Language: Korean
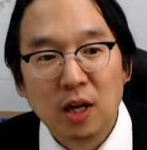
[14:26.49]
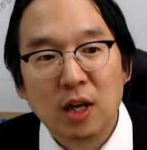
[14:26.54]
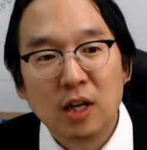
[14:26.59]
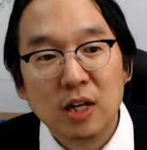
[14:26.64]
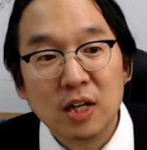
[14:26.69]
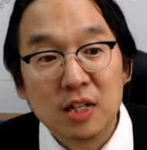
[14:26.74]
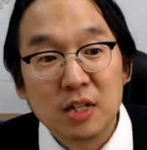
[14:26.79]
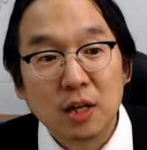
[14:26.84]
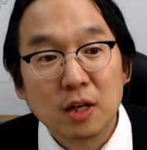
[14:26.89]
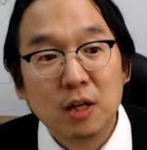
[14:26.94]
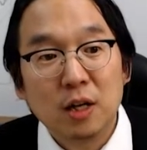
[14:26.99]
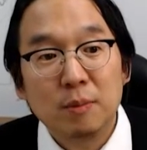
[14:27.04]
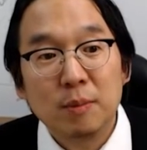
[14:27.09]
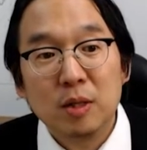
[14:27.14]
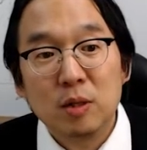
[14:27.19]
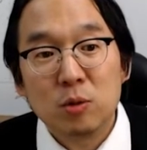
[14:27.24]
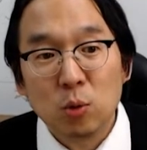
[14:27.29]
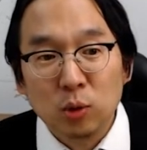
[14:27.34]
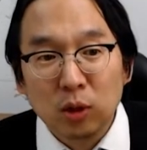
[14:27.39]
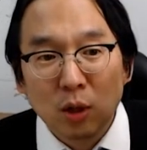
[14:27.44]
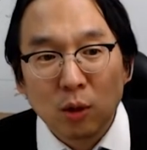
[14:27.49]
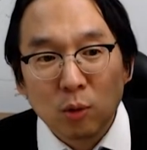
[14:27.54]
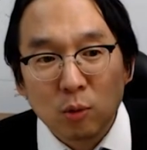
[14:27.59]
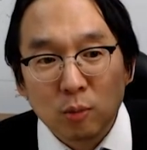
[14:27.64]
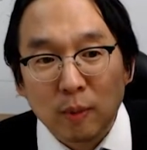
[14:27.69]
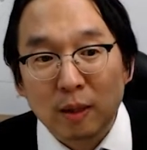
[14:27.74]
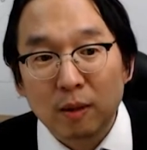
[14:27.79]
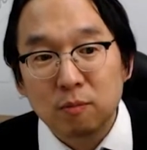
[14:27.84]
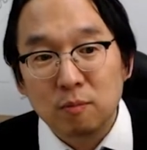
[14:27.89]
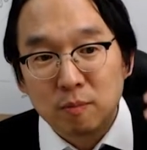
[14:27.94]
이 사람이 좋다고
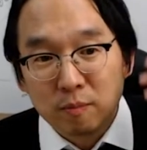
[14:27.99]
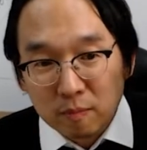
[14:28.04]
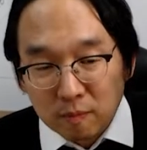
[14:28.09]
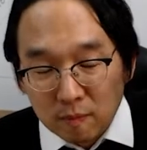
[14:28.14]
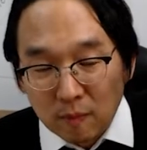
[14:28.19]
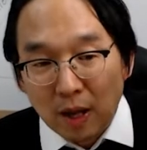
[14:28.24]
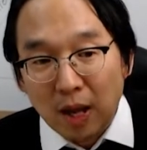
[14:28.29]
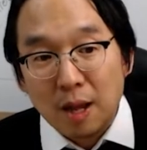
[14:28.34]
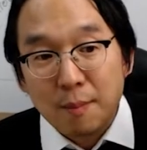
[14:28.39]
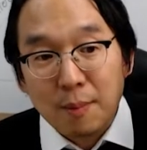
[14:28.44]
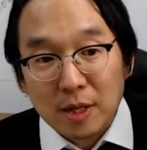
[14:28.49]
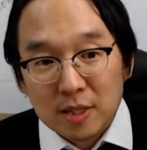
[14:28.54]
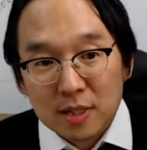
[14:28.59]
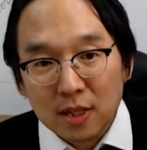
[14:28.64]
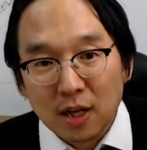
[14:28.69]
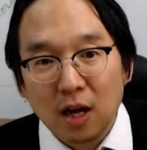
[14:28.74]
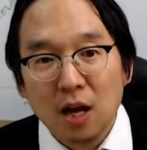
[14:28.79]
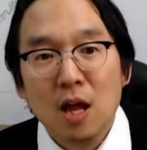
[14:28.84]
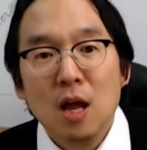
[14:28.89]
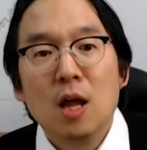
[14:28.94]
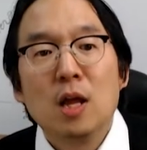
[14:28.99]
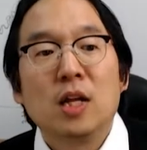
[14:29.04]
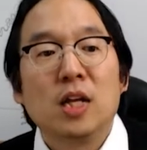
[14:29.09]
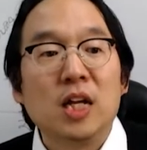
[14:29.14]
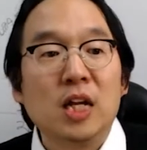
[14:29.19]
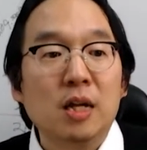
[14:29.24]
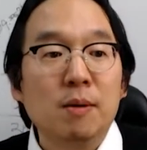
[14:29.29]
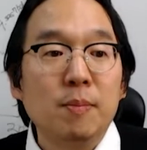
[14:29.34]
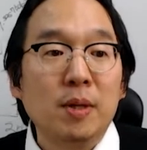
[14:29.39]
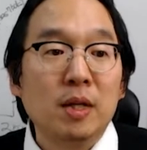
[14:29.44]
막 해봤자
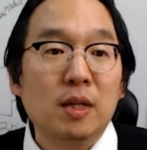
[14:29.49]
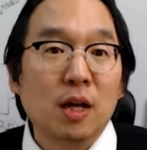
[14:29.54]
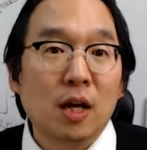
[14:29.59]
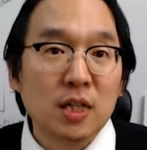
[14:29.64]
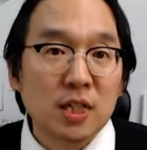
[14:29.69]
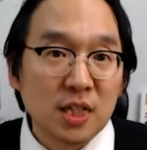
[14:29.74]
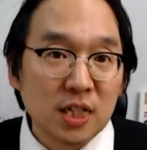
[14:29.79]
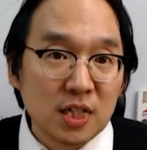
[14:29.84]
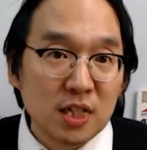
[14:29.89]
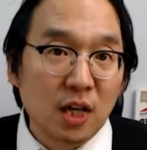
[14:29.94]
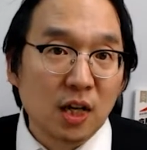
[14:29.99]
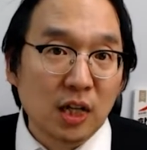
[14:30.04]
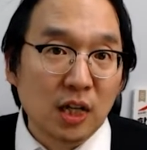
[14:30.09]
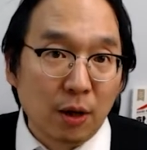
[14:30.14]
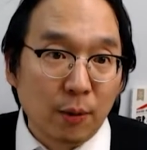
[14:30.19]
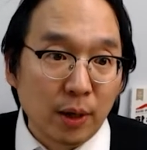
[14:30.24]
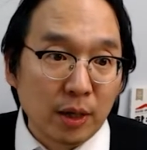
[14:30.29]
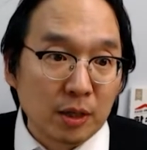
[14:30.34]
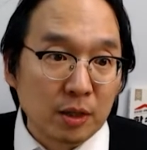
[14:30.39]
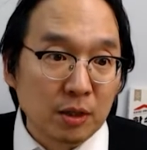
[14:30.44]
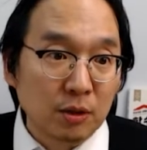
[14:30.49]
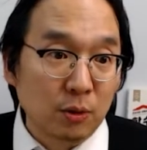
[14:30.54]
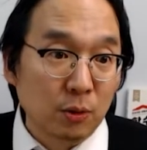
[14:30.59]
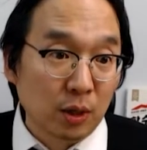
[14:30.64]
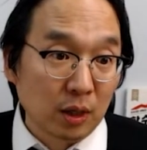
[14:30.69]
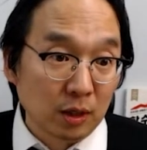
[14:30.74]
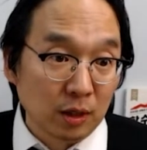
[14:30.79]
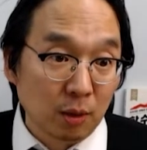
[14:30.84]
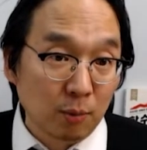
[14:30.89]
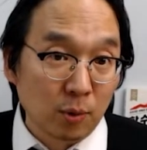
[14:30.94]
이미 다 시장에 나와 있는
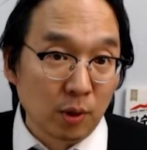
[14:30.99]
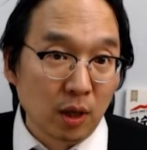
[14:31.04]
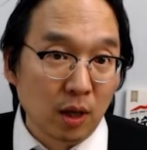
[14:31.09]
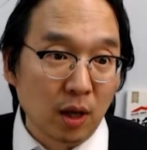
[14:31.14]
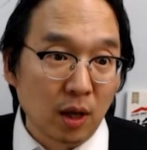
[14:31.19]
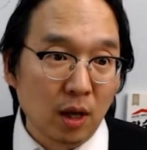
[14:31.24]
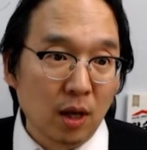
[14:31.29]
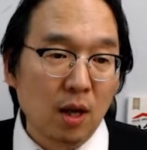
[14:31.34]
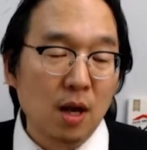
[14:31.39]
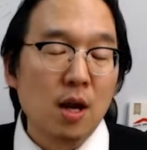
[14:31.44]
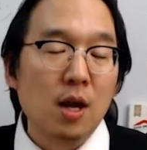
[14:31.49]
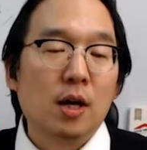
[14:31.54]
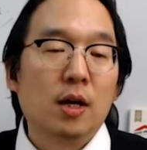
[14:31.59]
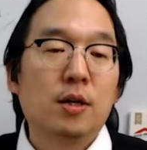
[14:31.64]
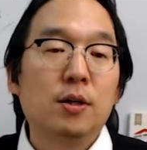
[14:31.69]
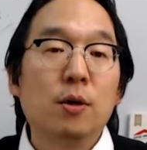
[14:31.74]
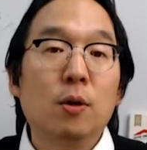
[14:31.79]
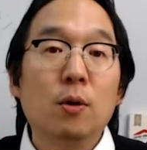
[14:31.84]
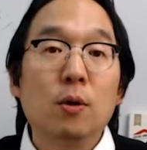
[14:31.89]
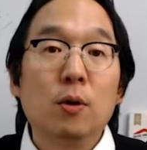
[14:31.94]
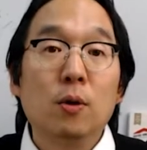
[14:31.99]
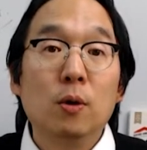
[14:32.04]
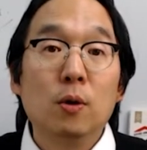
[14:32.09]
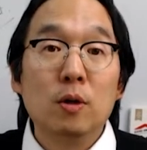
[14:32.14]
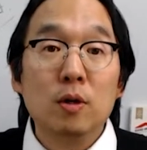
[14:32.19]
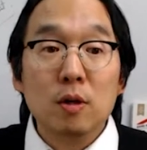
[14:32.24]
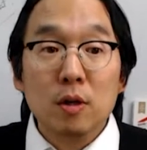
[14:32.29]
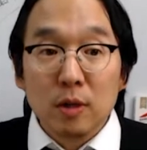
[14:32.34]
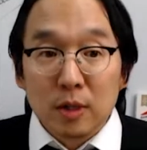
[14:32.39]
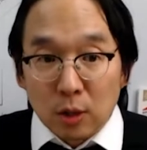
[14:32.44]
거기 때문에 그런
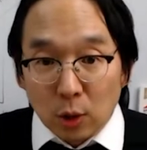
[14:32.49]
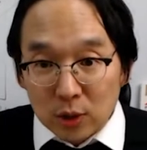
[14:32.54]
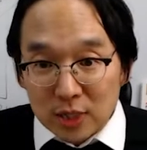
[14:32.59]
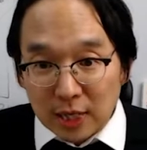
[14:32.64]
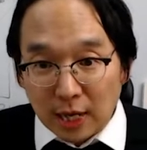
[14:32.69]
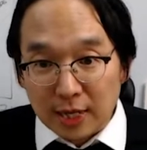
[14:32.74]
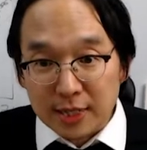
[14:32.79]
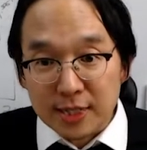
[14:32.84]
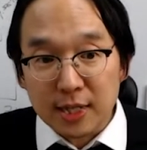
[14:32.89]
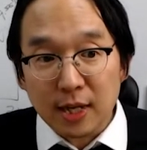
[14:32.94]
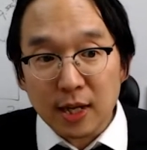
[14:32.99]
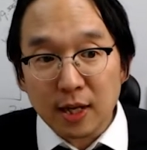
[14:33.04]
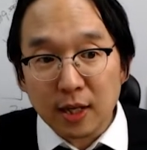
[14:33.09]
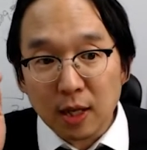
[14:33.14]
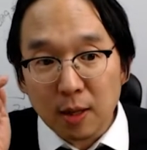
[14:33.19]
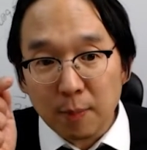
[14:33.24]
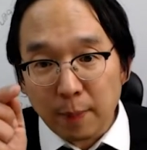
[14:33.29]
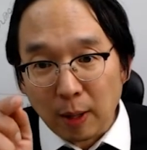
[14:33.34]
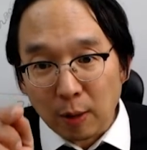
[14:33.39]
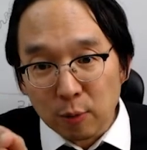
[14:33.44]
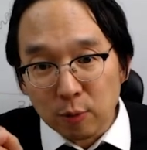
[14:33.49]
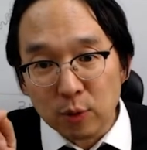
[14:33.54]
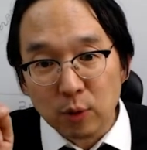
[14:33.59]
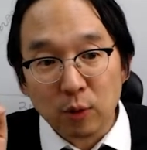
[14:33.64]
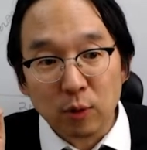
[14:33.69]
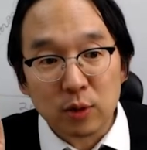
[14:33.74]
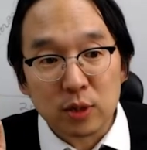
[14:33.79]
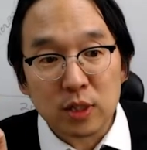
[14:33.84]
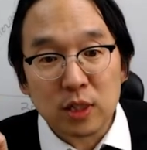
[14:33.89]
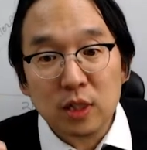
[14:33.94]
걸 더 자세하게 배우는
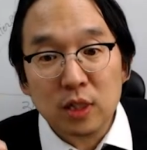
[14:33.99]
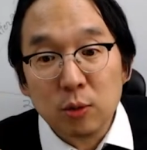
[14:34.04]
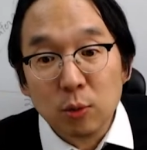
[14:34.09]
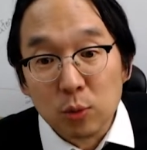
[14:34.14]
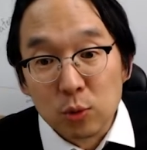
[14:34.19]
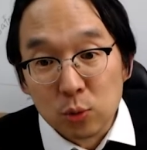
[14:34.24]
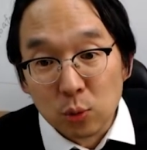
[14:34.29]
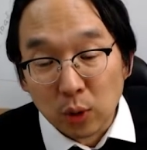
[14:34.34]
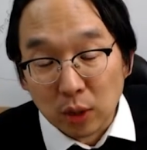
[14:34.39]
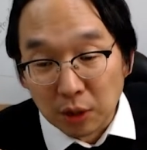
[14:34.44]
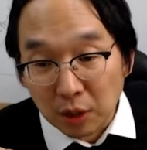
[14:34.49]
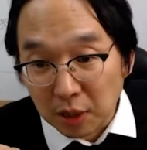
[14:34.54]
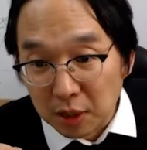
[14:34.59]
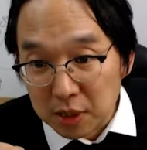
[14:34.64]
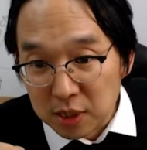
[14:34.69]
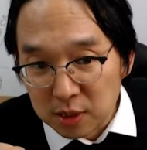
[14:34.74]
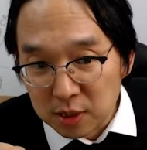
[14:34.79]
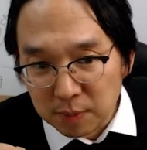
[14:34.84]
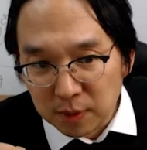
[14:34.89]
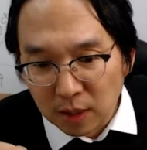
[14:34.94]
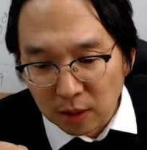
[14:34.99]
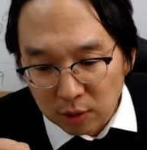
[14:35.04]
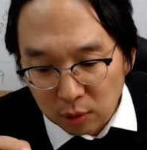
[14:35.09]
것이 이쪽이 되겠습니다.